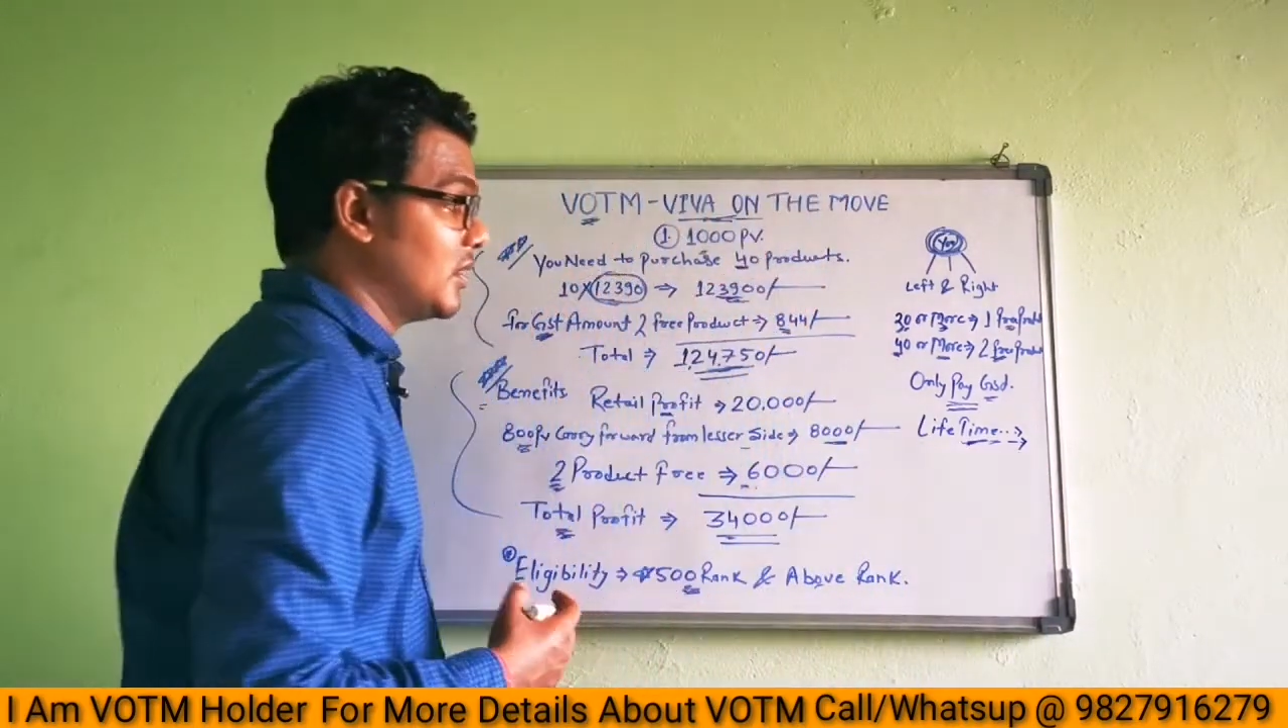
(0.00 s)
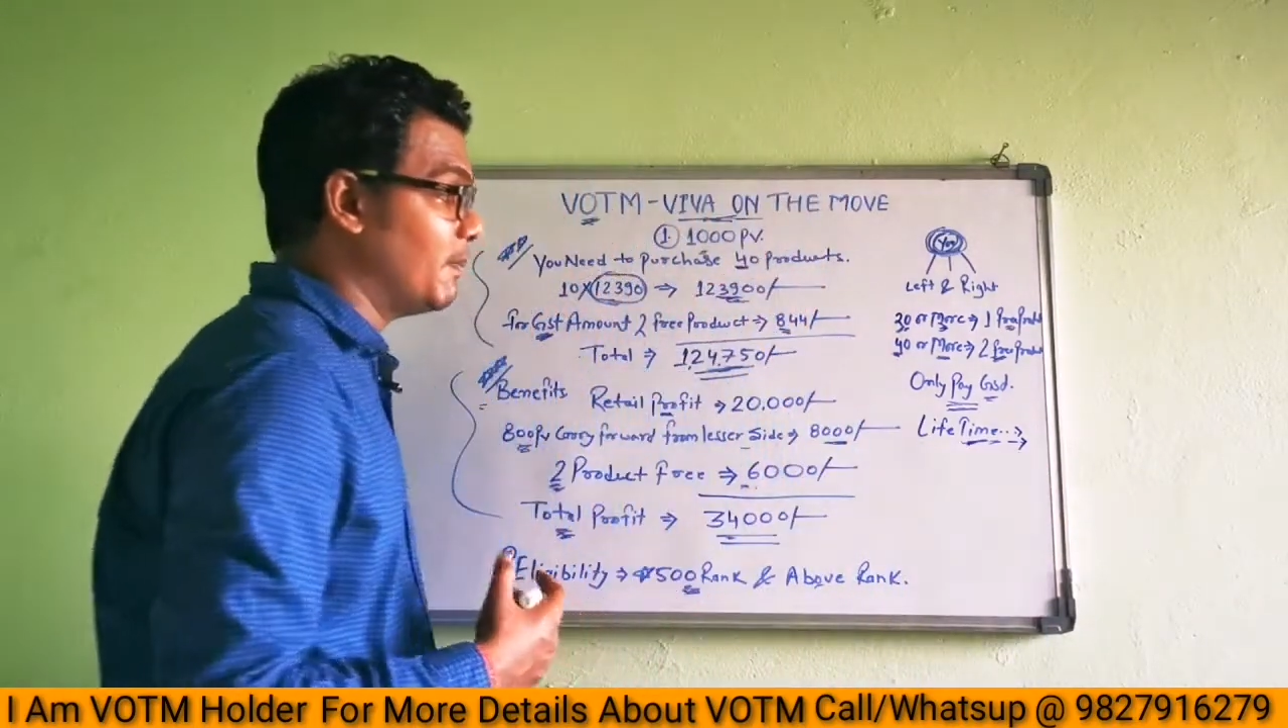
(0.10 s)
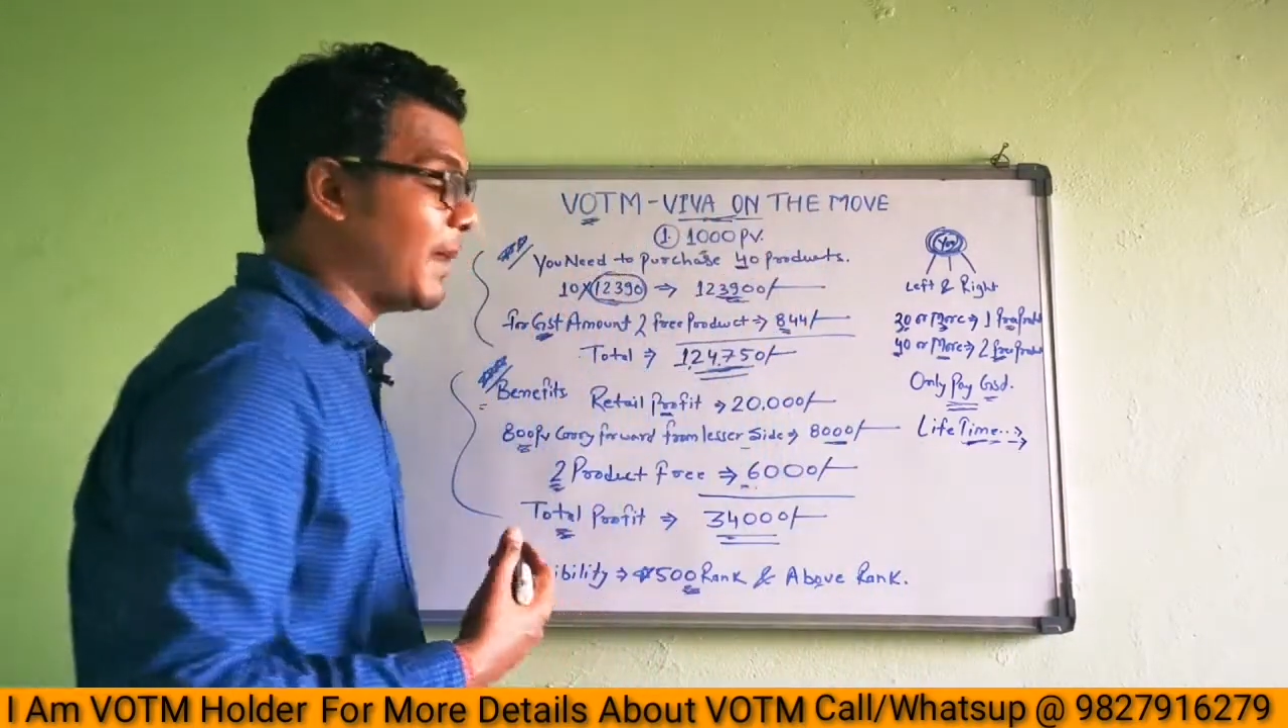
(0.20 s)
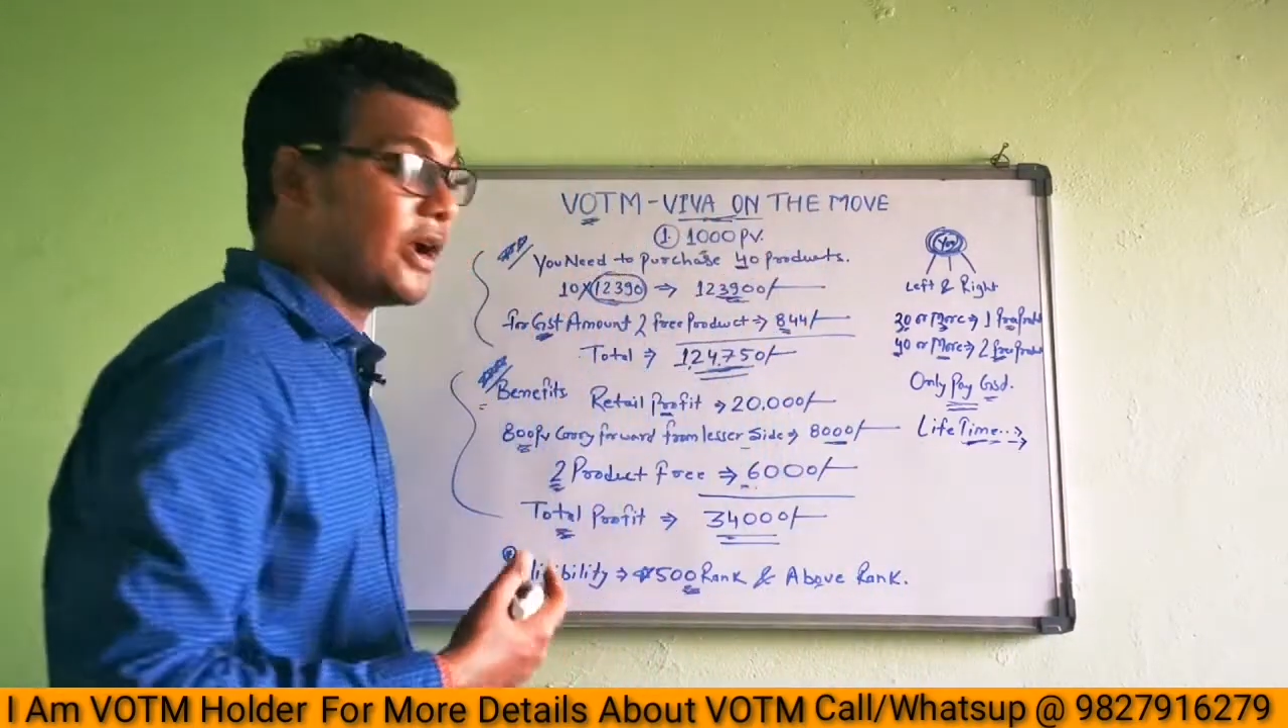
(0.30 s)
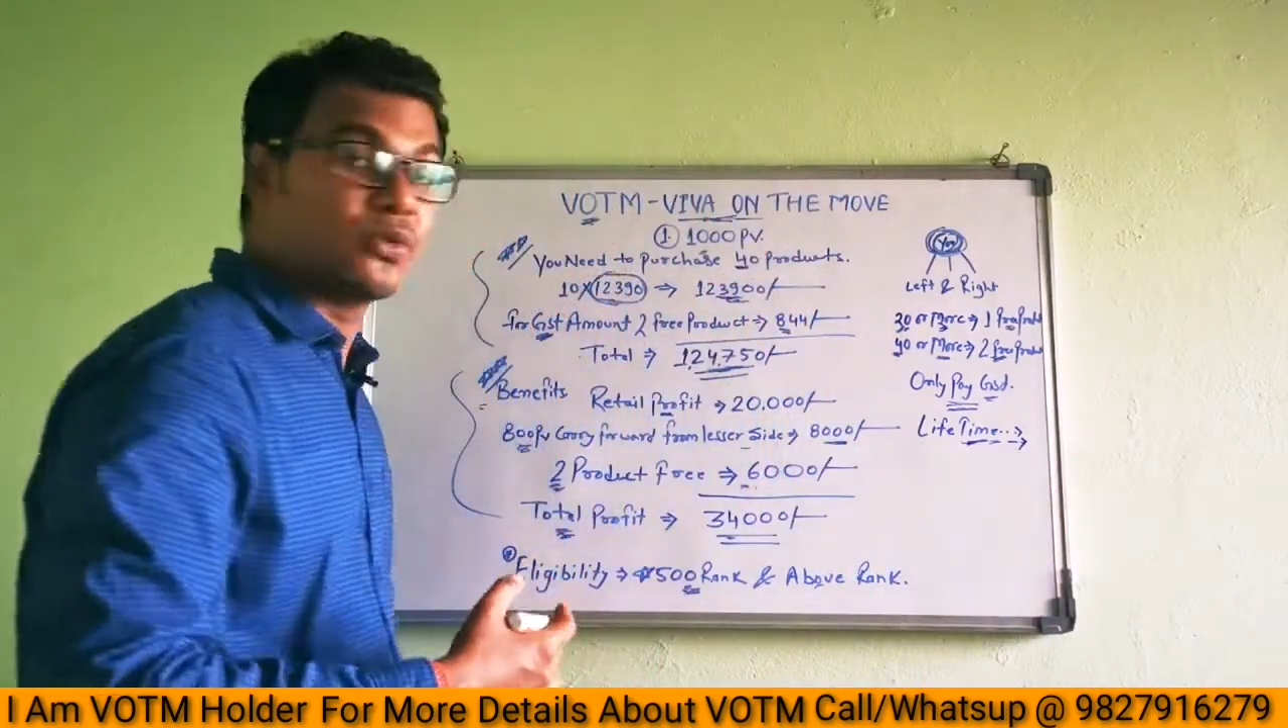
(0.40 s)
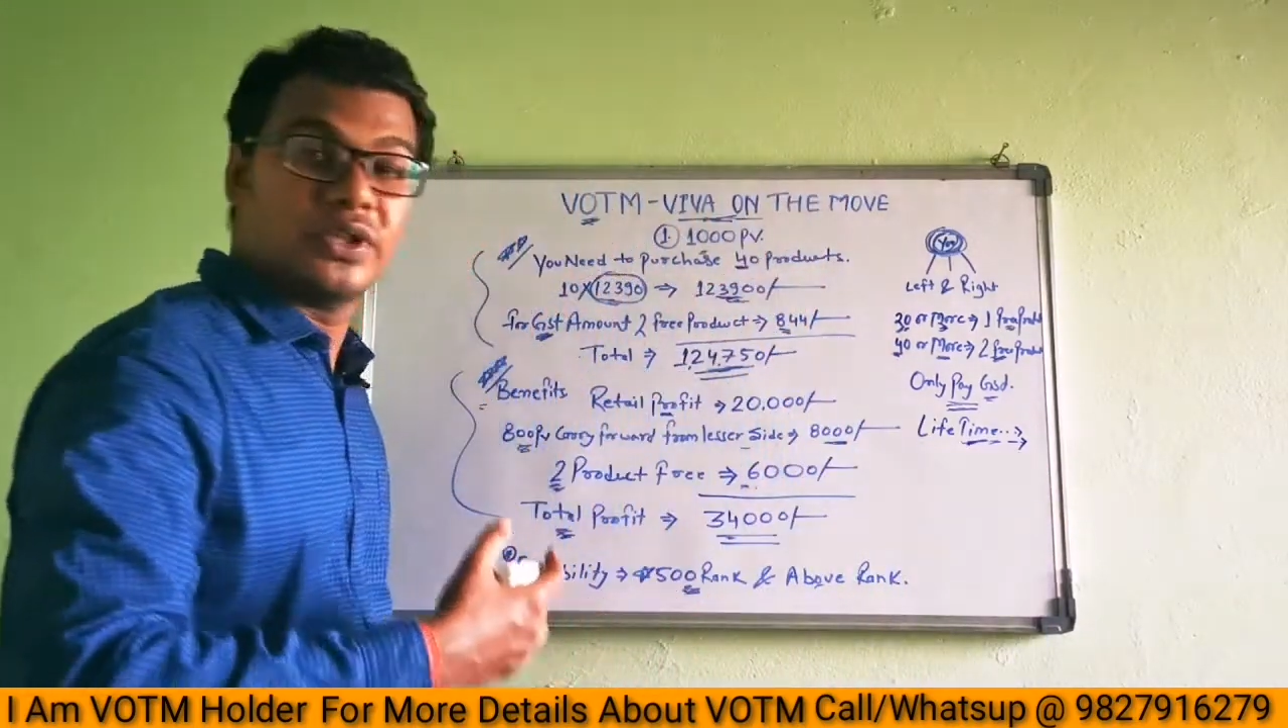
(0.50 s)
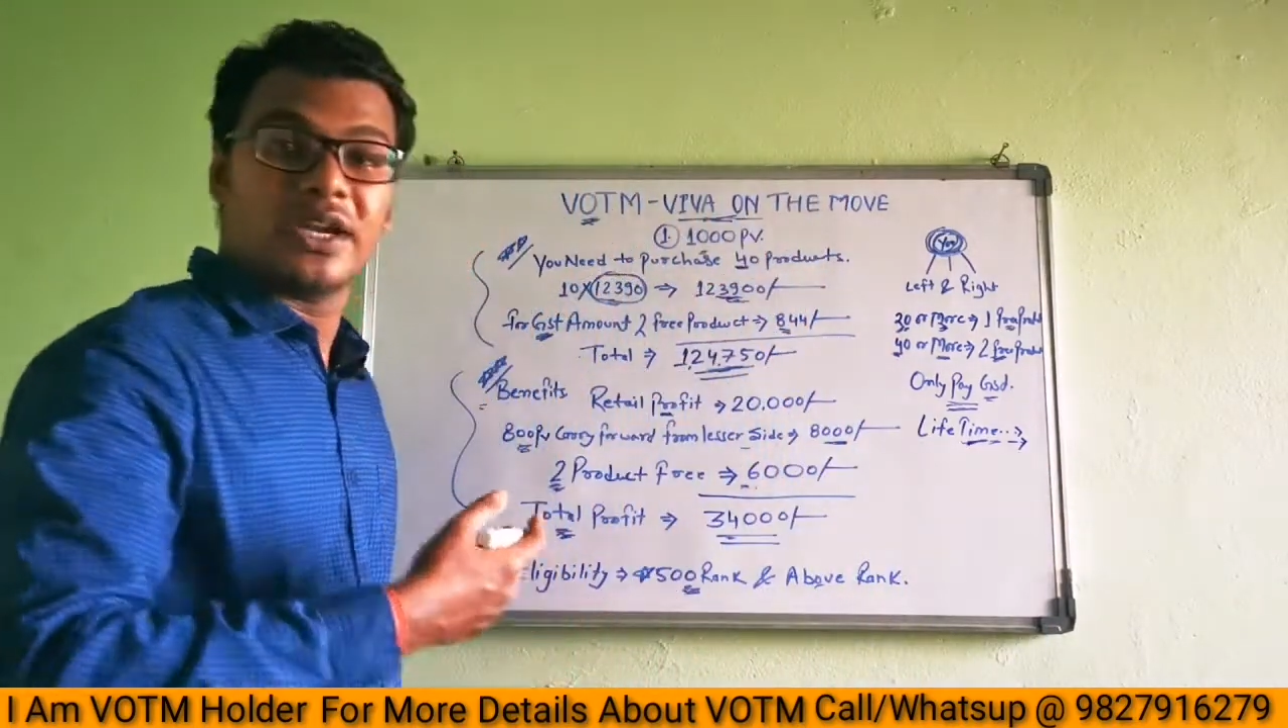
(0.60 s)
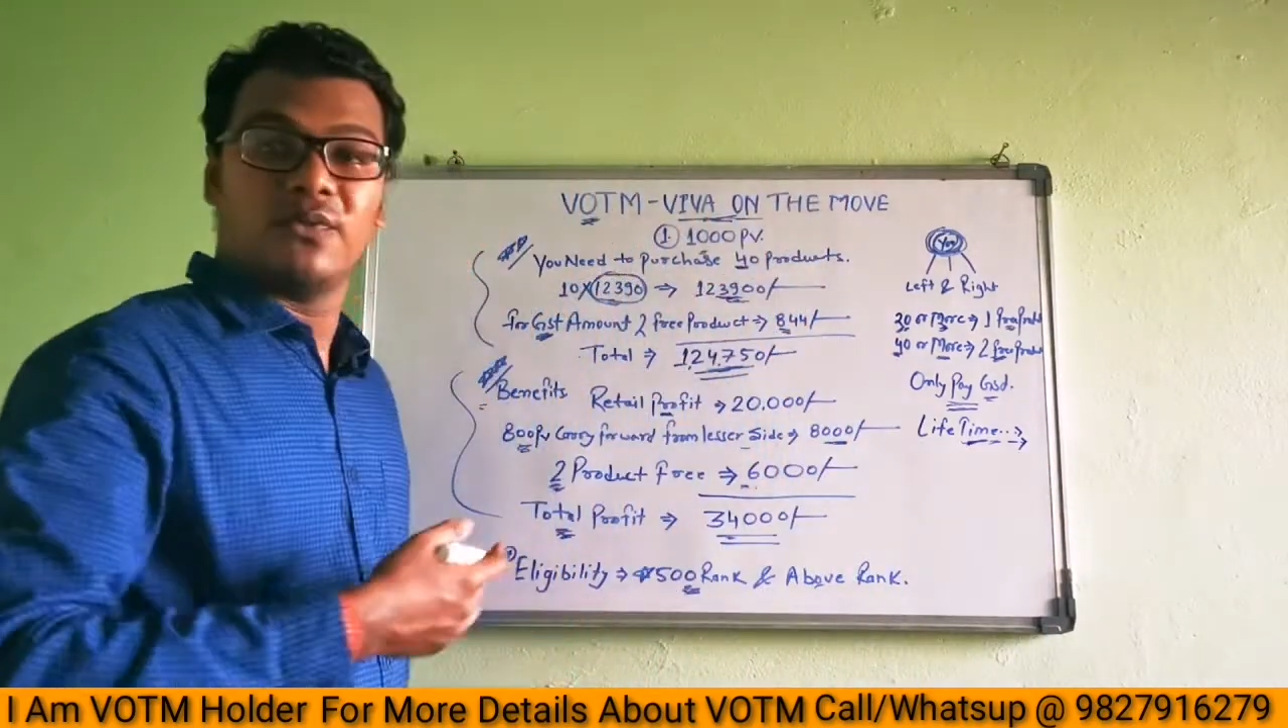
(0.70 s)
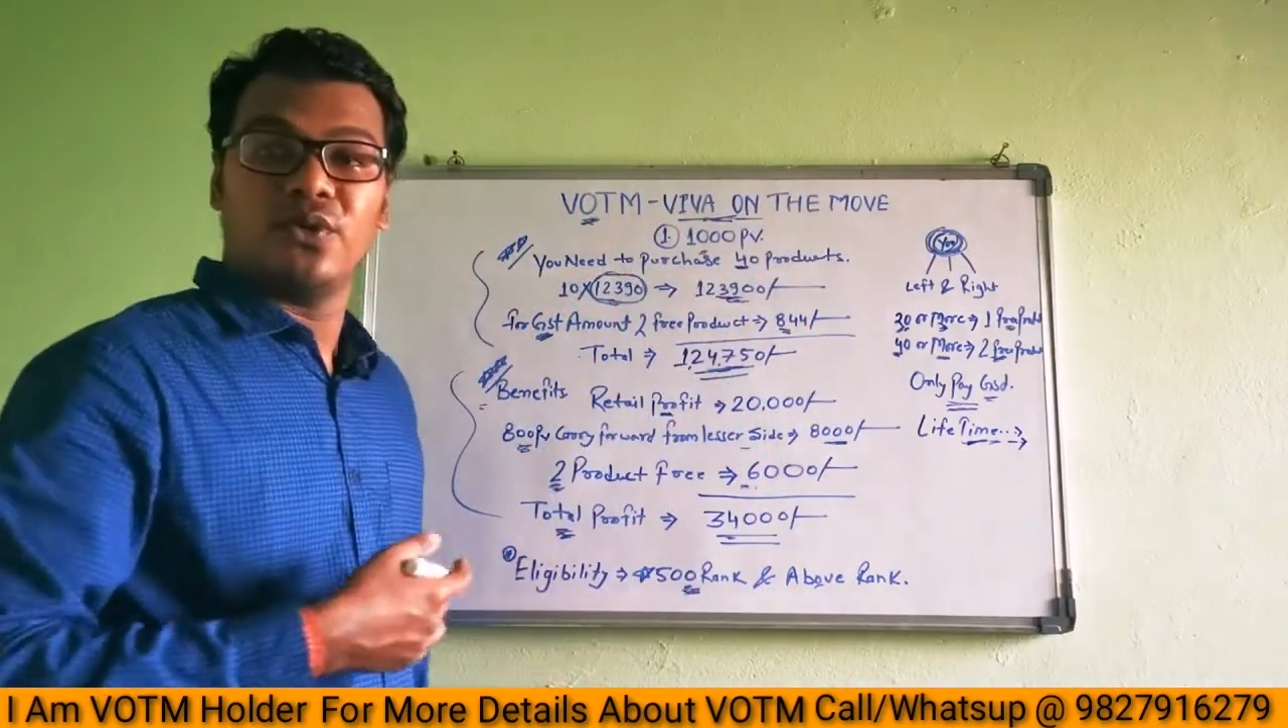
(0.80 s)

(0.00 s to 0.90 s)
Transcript: मैं खुद एक